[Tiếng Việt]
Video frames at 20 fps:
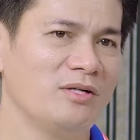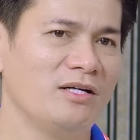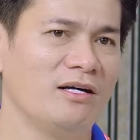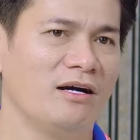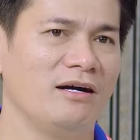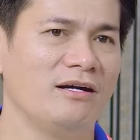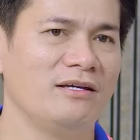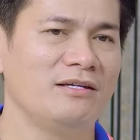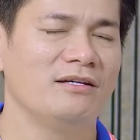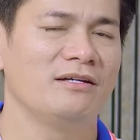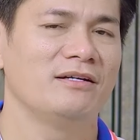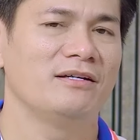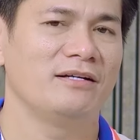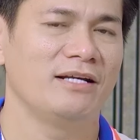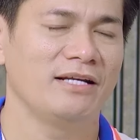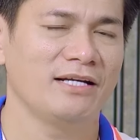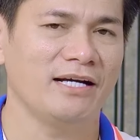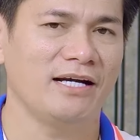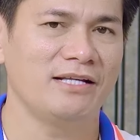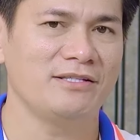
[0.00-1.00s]
muốn gửi
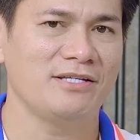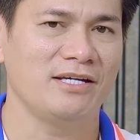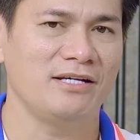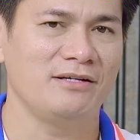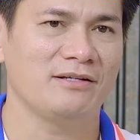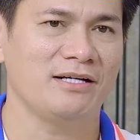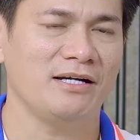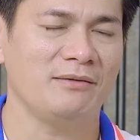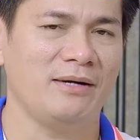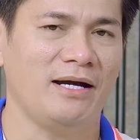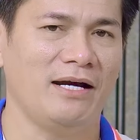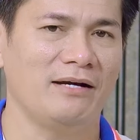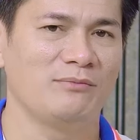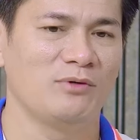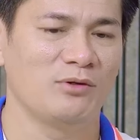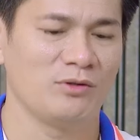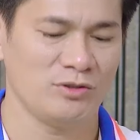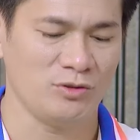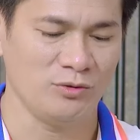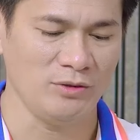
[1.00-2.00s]
đến các anh chị các bạn
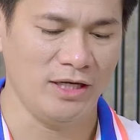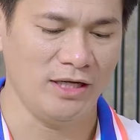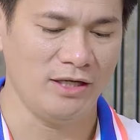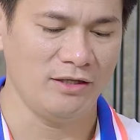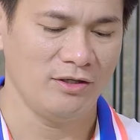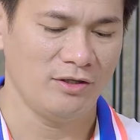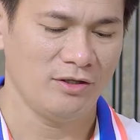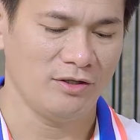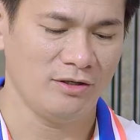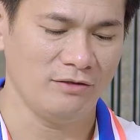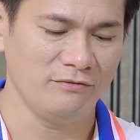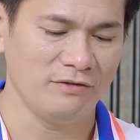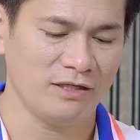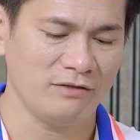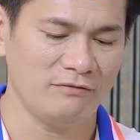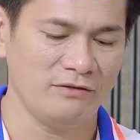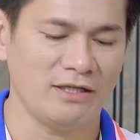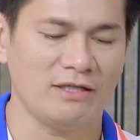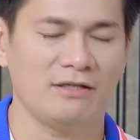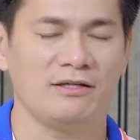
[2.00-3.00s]
một cái chủ đề nói về
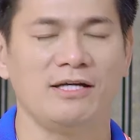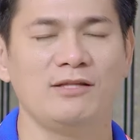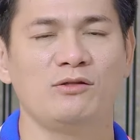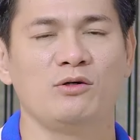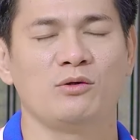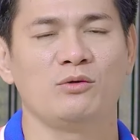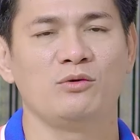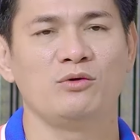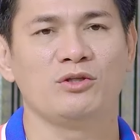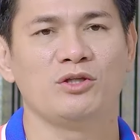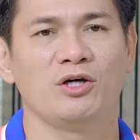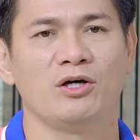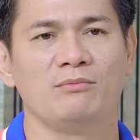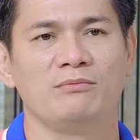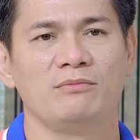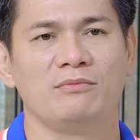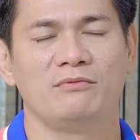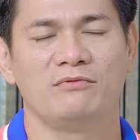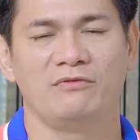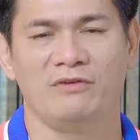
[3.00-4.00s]
cái việc kỹ thuật nuôi tôm
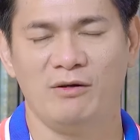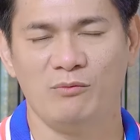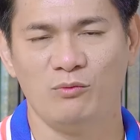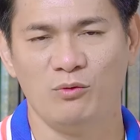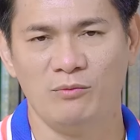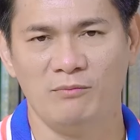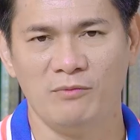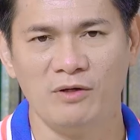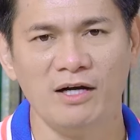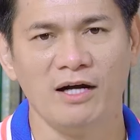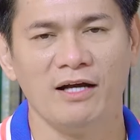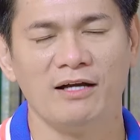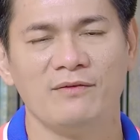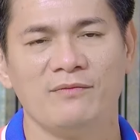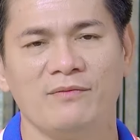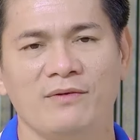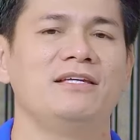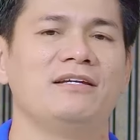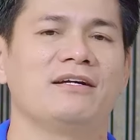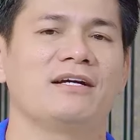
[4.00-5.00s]
vào mùa mưa.
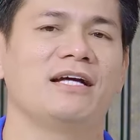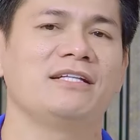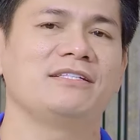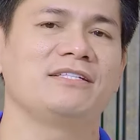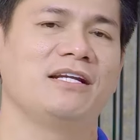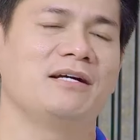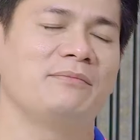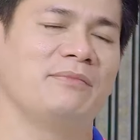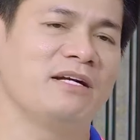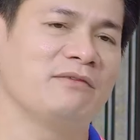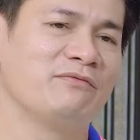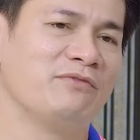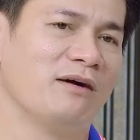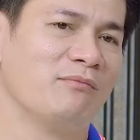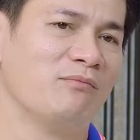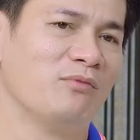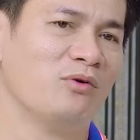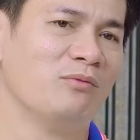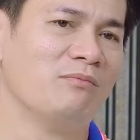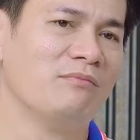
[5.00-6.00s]
Thì như các anh chị đã biết,
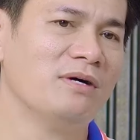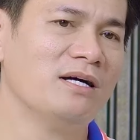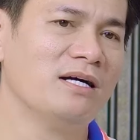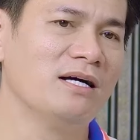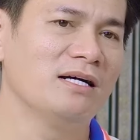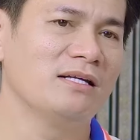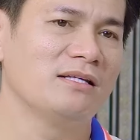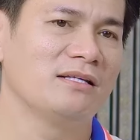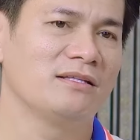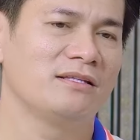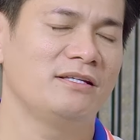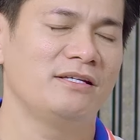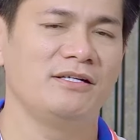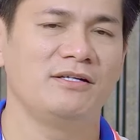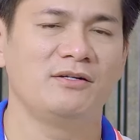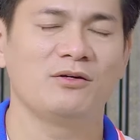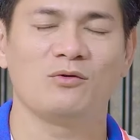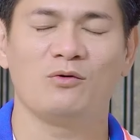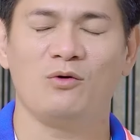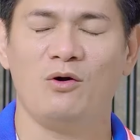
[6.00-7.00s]
vào mùa mưa
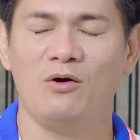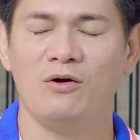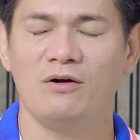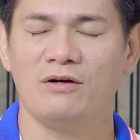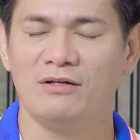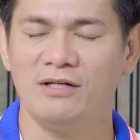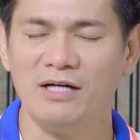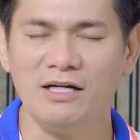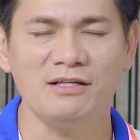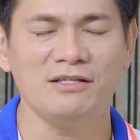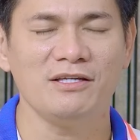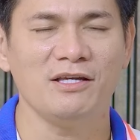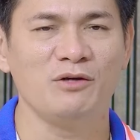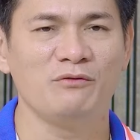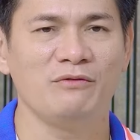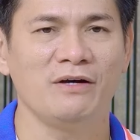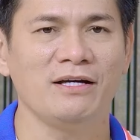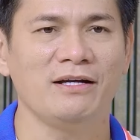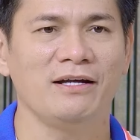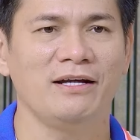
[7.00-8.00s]
thì nó có rất
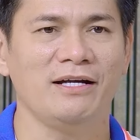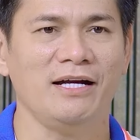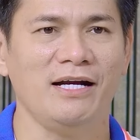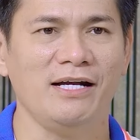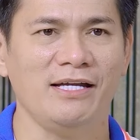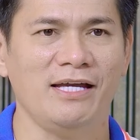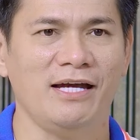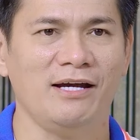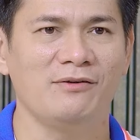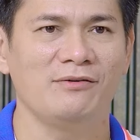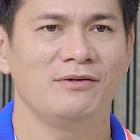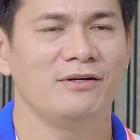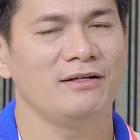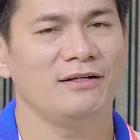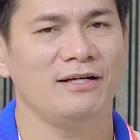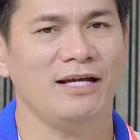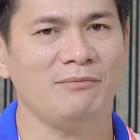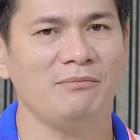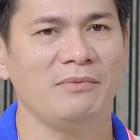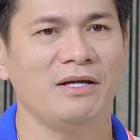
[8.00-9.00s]
nhiều vấn đề khác nhau,
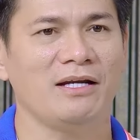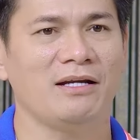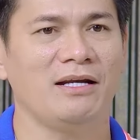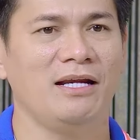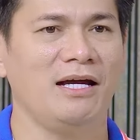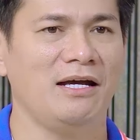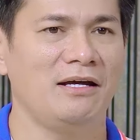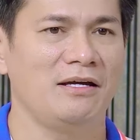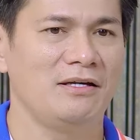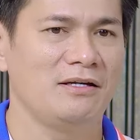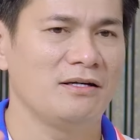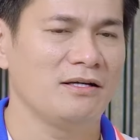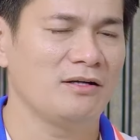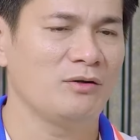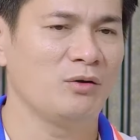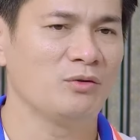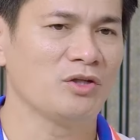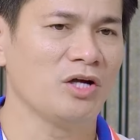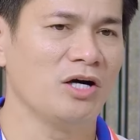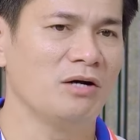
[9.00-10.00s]
đặc biệt là
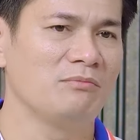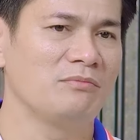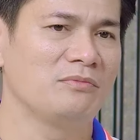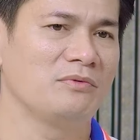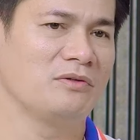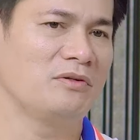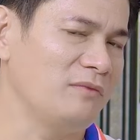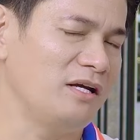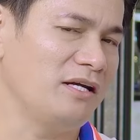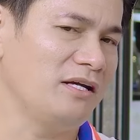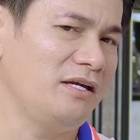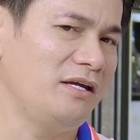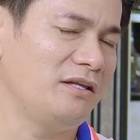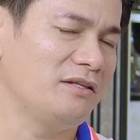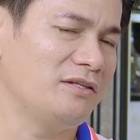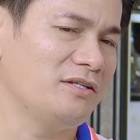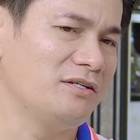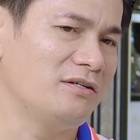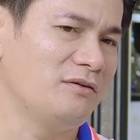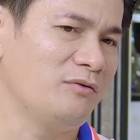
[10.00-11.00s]
con tôm bị cái
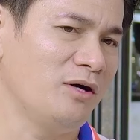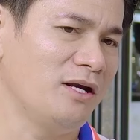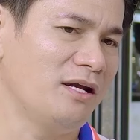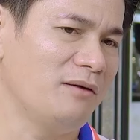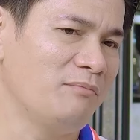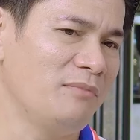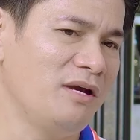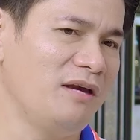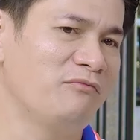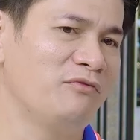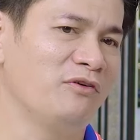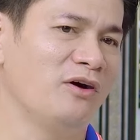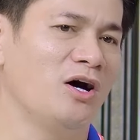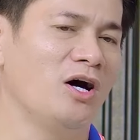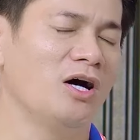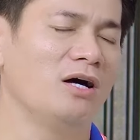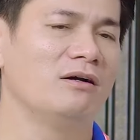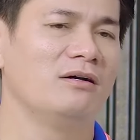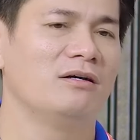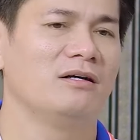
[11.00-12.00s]
hiện tượng gọi là mềm
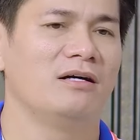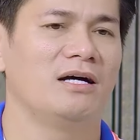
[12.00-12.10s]
vỏ,